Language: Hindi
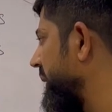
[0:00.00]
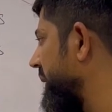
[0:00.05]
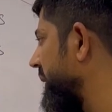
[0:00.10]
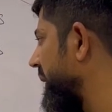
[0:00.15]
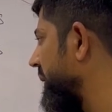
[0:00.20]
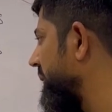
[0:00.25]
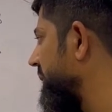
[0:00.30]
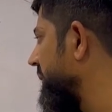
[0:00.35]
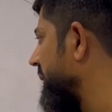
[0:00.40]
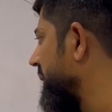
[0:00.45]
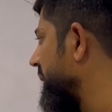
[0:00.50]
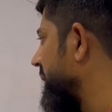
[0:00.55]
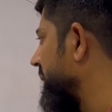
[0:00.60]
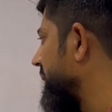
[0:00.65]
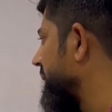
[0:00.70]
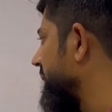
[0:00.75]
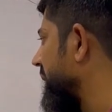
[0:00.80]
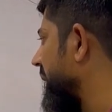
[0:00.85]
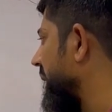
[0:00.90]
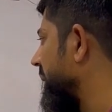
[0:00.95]
की तरफ
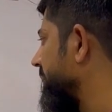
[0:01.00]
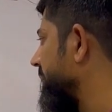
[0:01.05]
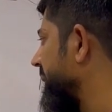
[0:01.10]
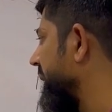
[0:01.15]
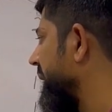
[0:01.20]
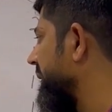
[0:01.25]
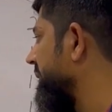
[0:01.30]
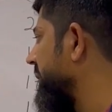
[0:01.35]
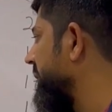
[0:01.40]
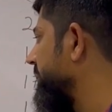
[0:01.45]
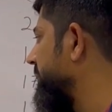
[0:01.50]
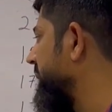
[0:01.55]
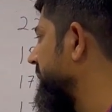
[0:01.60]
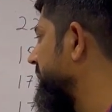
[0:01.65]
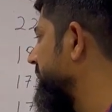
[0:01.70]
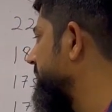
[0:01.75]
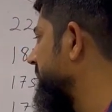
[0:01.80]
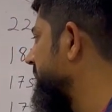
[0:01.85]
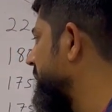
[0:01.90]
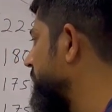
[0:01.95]
यहाँ पे इलेवन
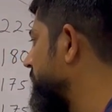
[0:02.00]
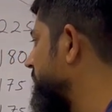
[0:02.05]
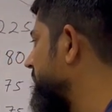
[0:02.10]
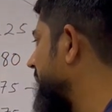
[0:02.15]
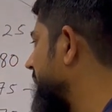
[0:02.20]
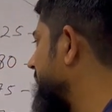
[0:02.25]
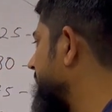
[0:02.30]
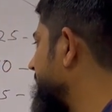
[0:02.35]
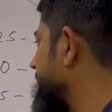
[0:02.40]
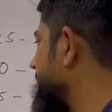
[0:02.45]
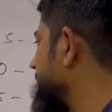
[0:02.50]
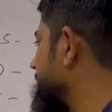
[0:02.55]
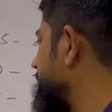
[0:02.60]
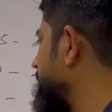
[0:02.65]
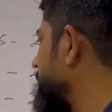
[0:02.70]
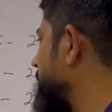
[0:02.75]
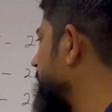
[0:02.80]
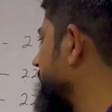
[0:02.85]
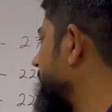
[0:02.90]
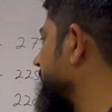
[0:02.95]
बीज में जो विला हैं
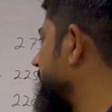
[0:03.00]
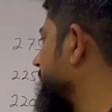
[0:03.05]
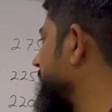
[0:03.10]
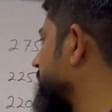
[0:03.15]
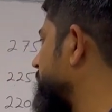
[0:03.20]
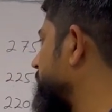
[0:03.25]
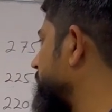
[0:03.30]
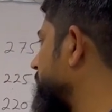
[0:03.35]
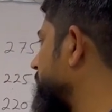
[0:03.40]
वो हैं एक